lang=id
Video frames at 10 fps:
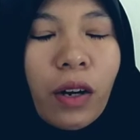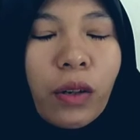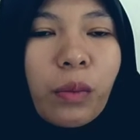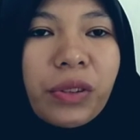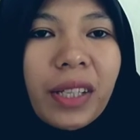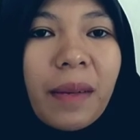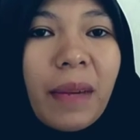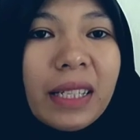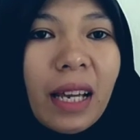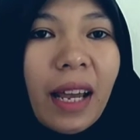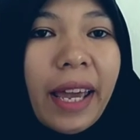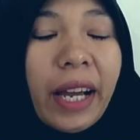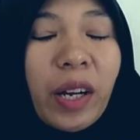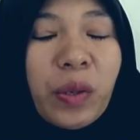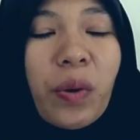Rumusan masalah
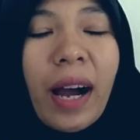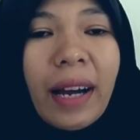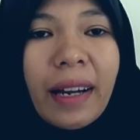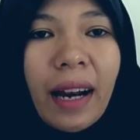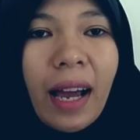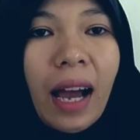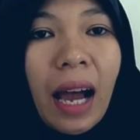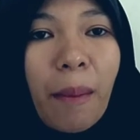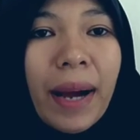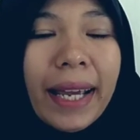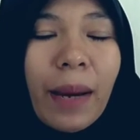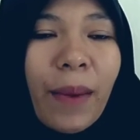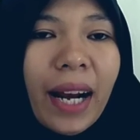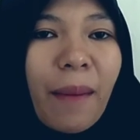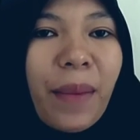yang kedua adalah
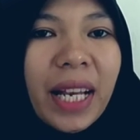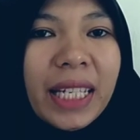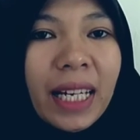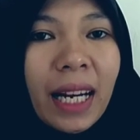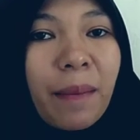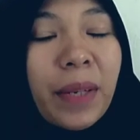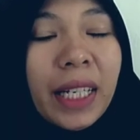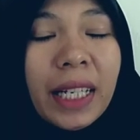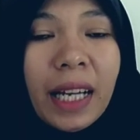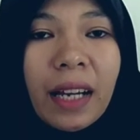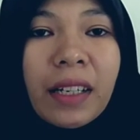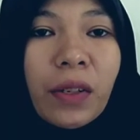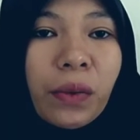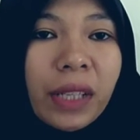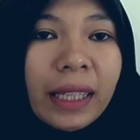bagaimana perencanaan pendidikan di
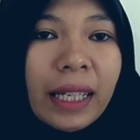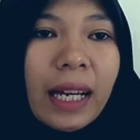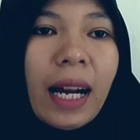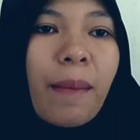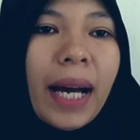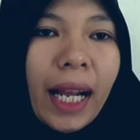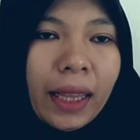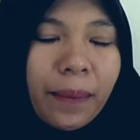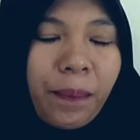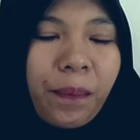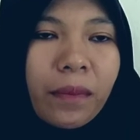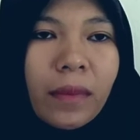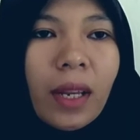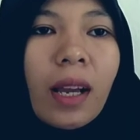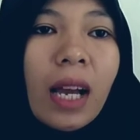Nusa Tenggara Barat.
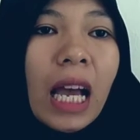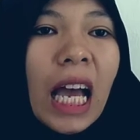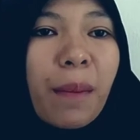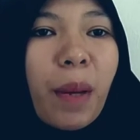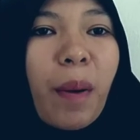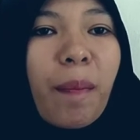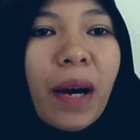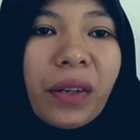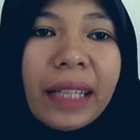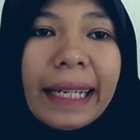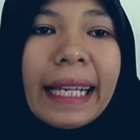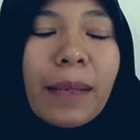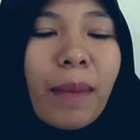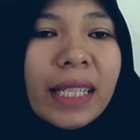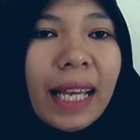BP PAUD dan
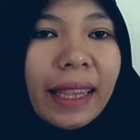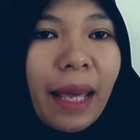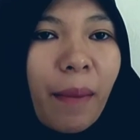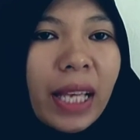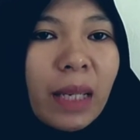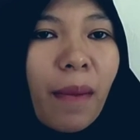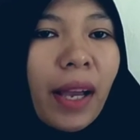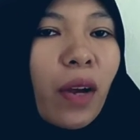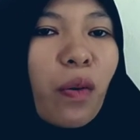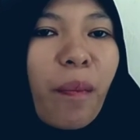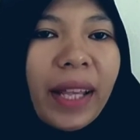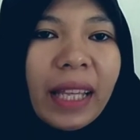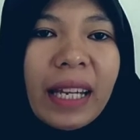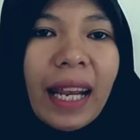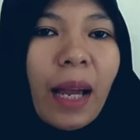Dikmas NTB sebagai
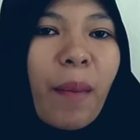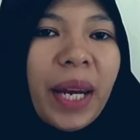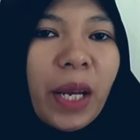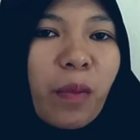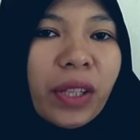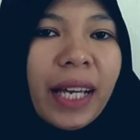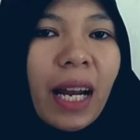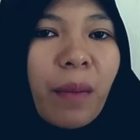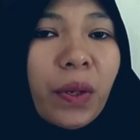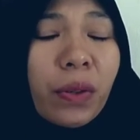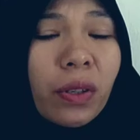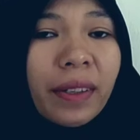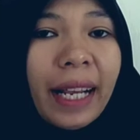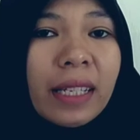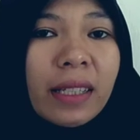UPT dari Kemendikbud dalam
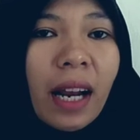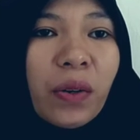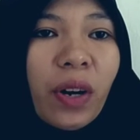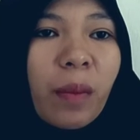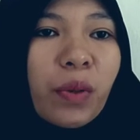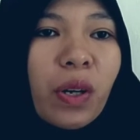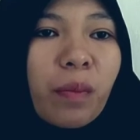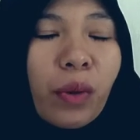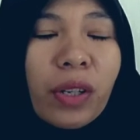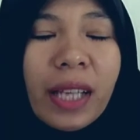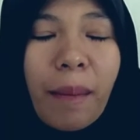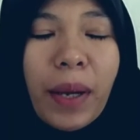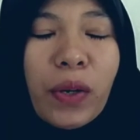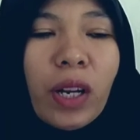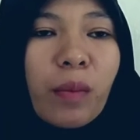menyusun Renstra 2020
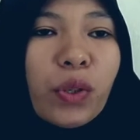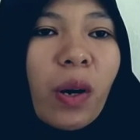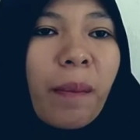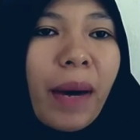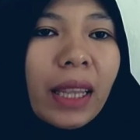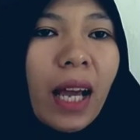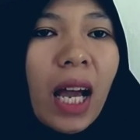sampai 2024